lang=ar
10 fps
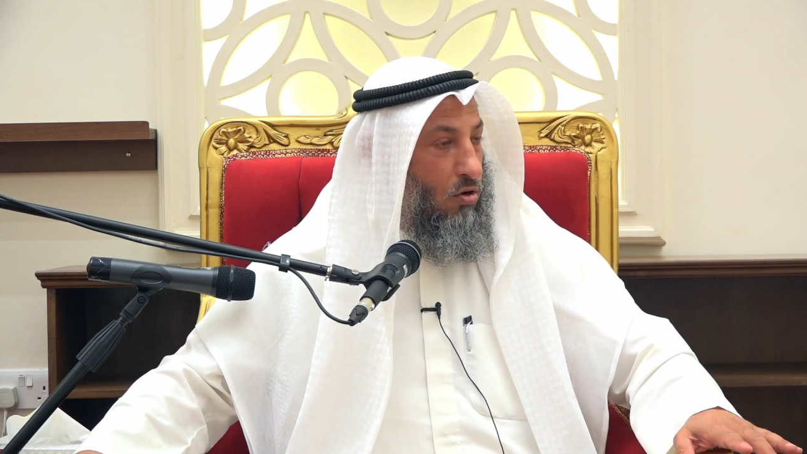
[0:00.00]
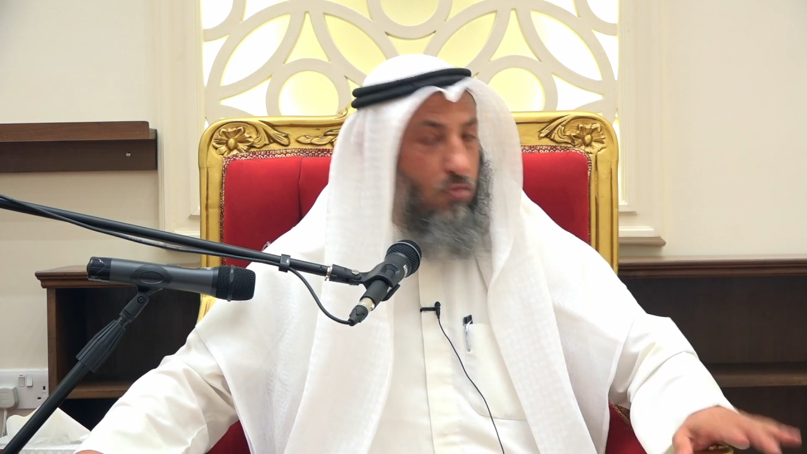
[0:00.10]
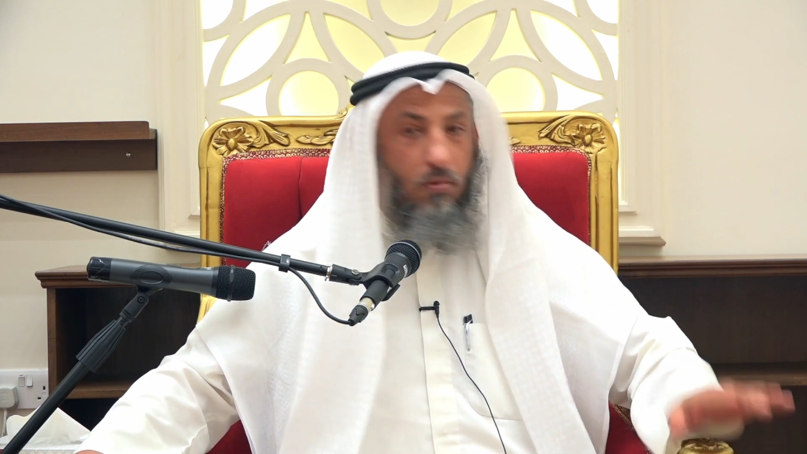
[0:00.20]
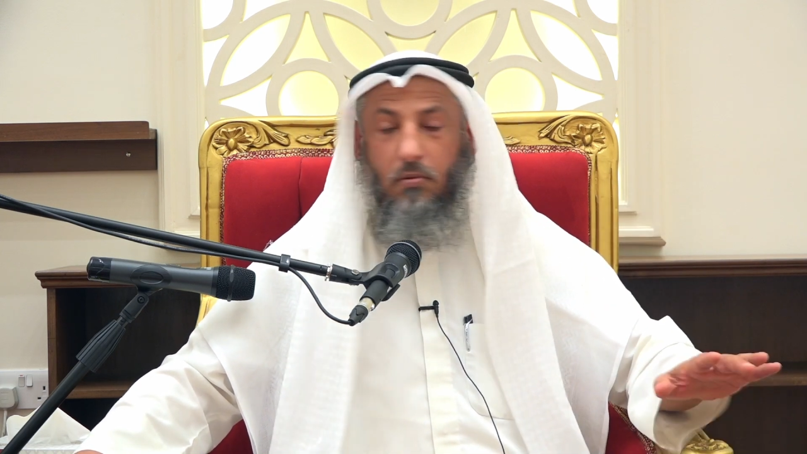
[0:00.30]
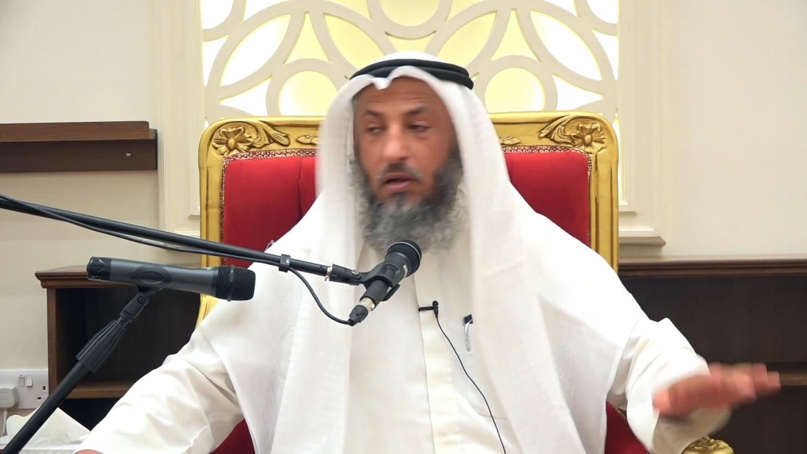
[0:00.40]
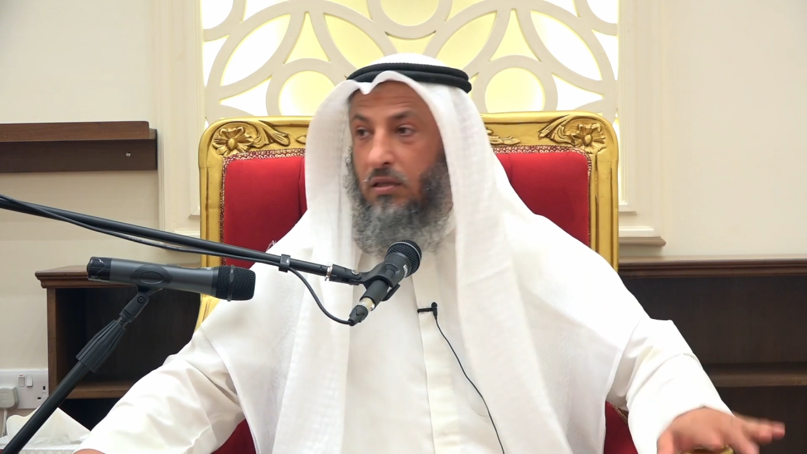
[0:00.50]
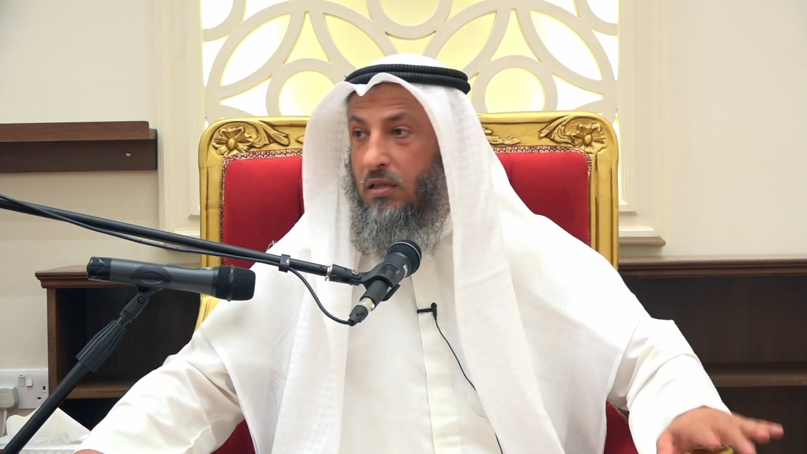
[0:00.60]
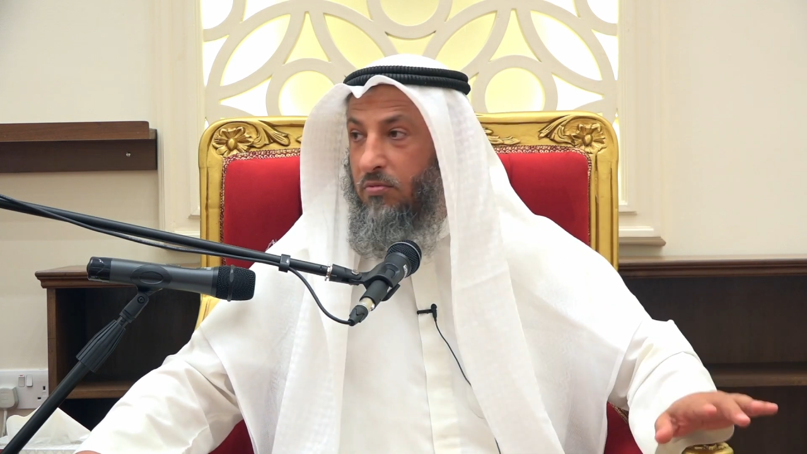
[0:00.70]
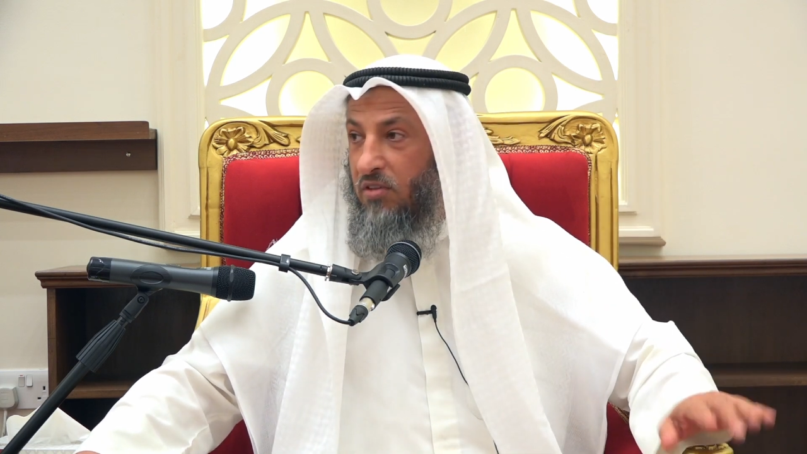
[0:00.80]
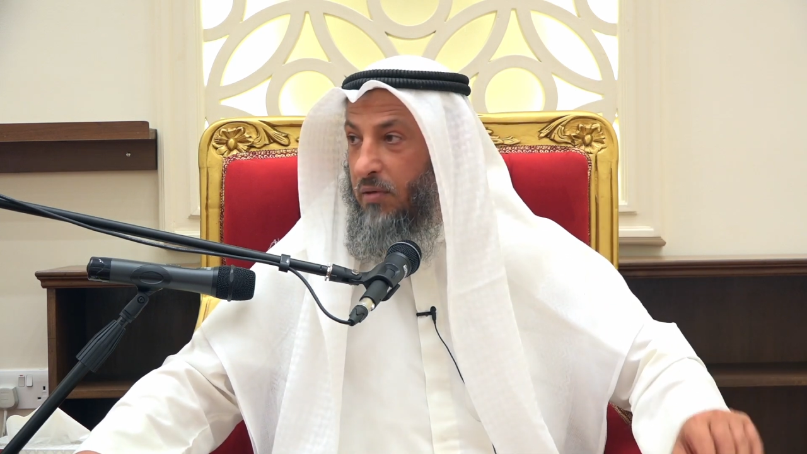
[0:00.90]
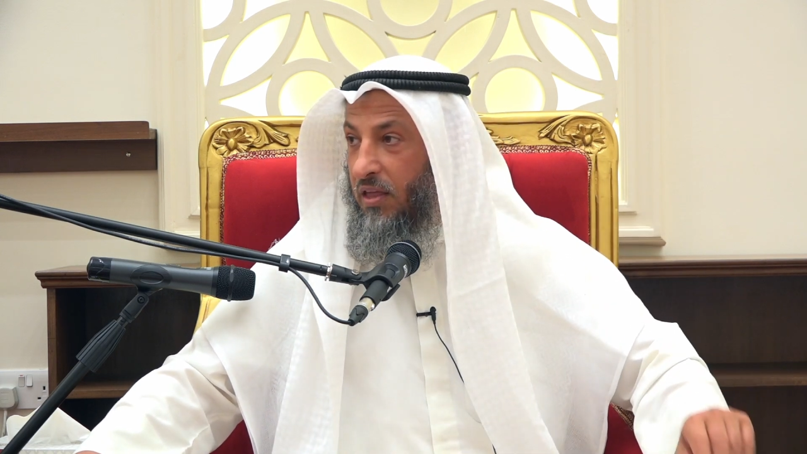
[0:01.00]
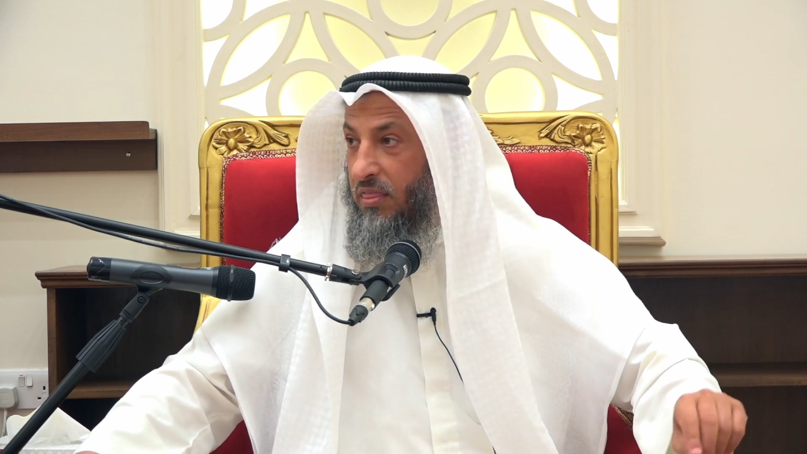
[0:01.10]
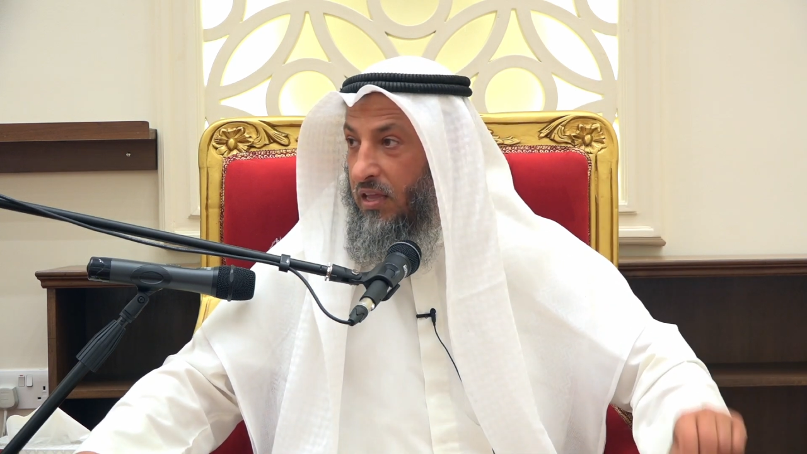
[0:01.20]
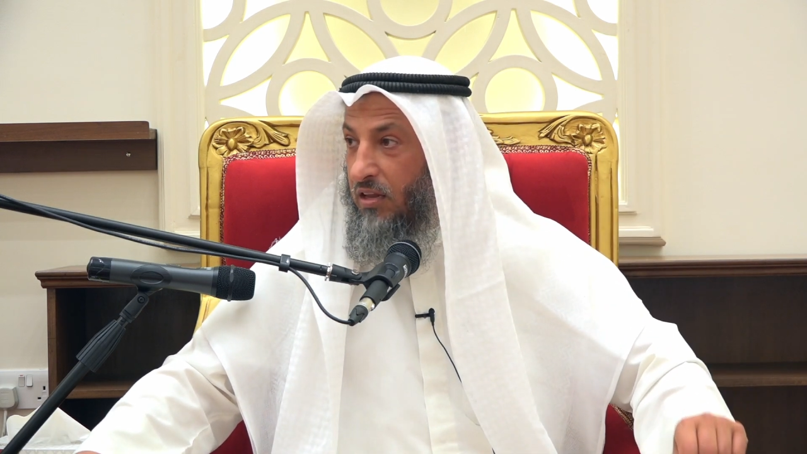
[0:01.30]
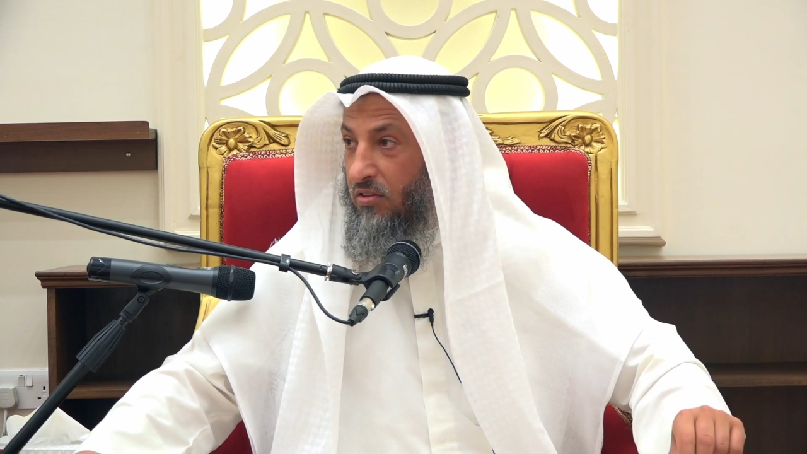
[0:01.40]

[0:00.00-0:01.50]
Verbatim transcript: عمر بن الخطاب سمع اثنين